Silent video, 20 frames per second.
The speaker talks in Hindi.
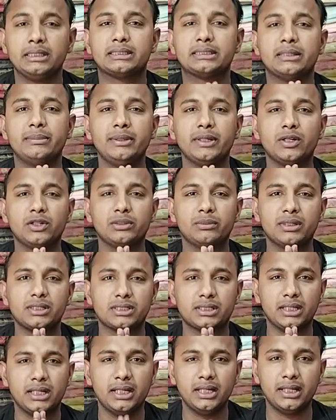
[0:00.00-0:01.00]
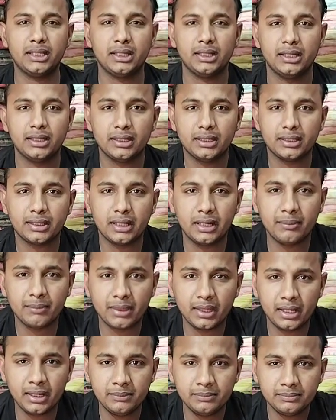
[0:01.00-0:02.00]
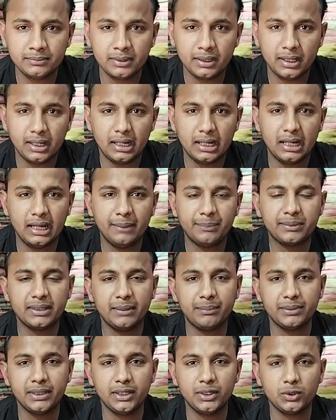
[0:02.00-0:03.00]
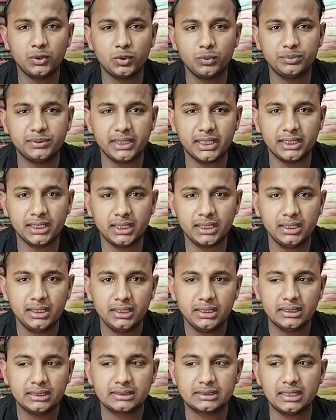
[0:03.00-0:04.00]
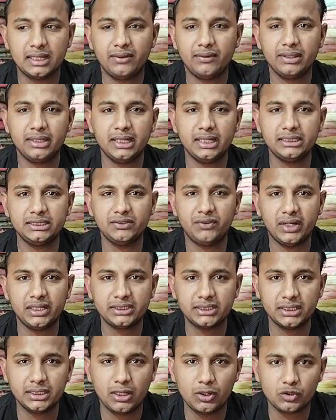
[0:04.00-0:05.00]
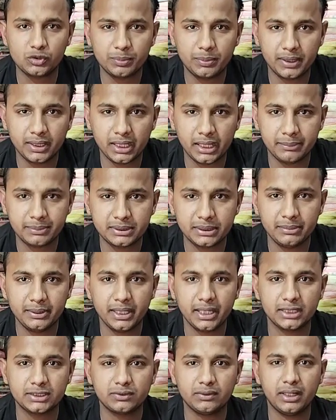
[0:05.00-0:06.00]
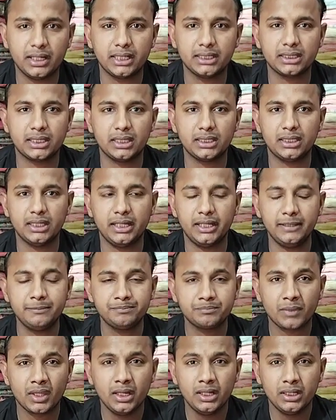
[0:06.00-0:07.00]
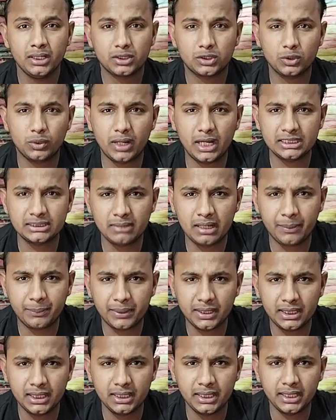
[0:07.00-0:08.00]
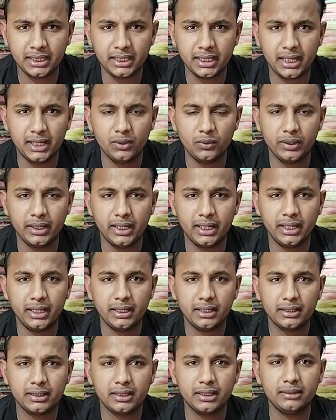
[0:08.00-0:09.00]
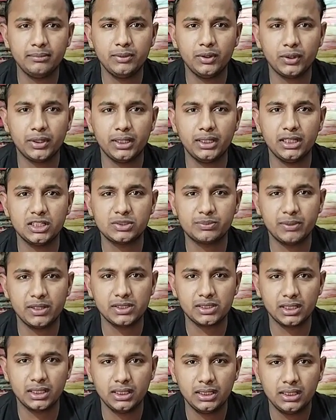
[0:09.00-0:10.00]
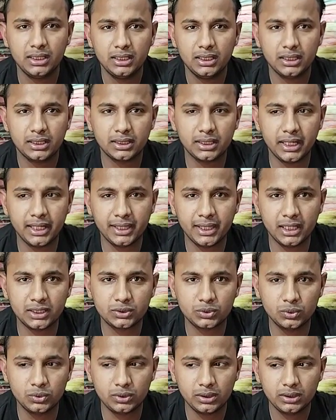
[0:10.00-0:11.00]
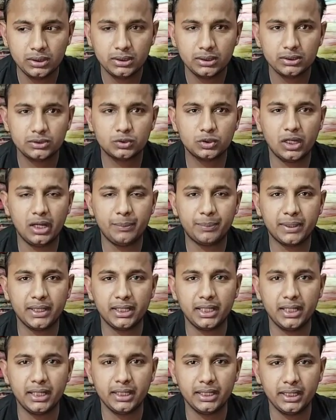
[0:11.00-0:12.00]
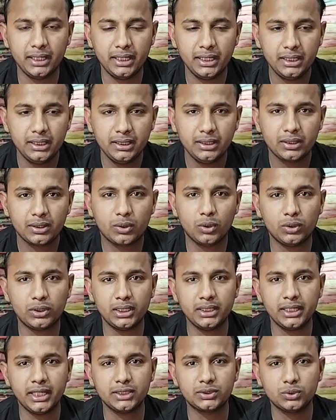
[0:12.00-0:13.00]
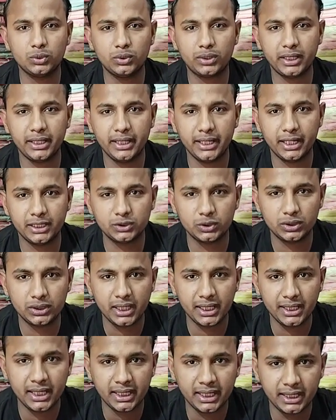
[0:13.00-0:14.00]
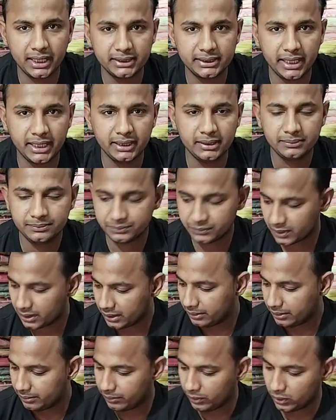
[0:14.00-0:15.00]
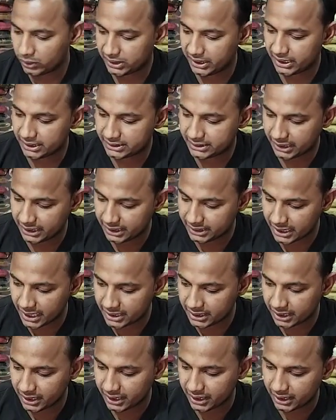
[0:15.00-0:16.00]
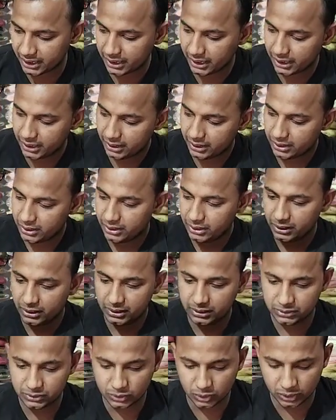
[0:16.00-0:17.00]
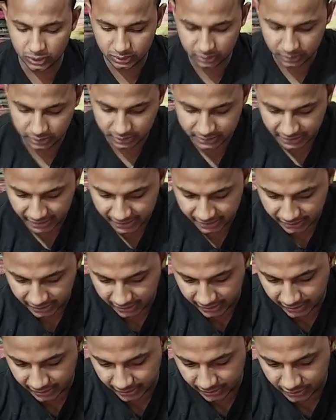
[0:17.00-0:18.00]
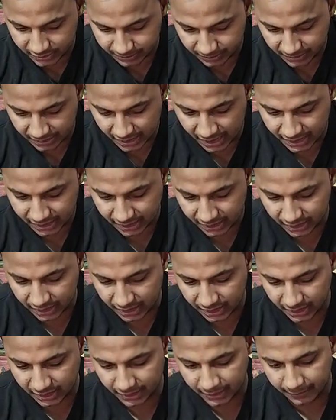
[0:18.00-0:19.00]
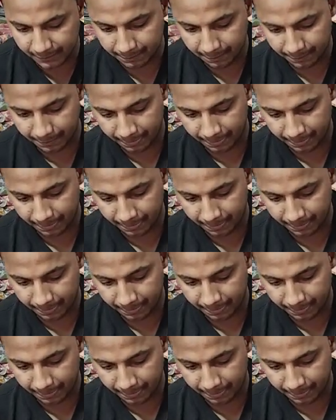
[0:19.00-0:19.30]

सभी को नमस्कार राम राम आपके अपने YouTube चैनल सावरिया जी फैशन हाउस पर आप सभी का स्वागत करते हैं तो आज हम आपके लिए लेके आए हुए हैं गर्मियों के लिए स्पेशल नायरा सूट जो आपके रहेंगे कॉटन के सूट रहेंगे जो नायरा के डिज़ाइन बहुत ही अच्छे डिज़ाइन रहेंगे जो डिज़ाइन रहेंगे इस प्रकार के रहेंगे